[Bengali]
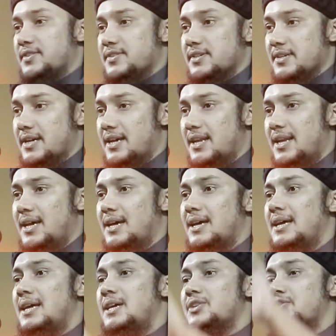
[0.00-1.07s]
ফান্তাসের আল্লাহ
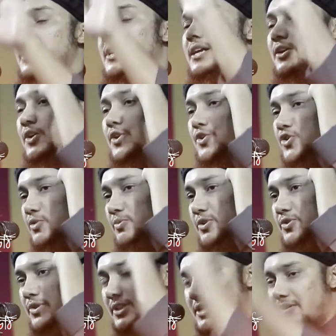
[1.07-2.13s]
সাড়ে নয়শো
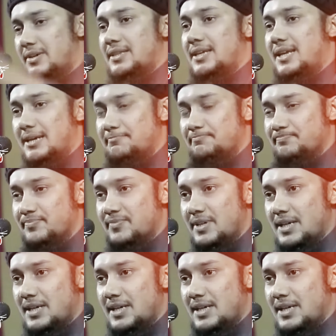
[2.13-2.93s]
বছর দাওয়াত দিলাম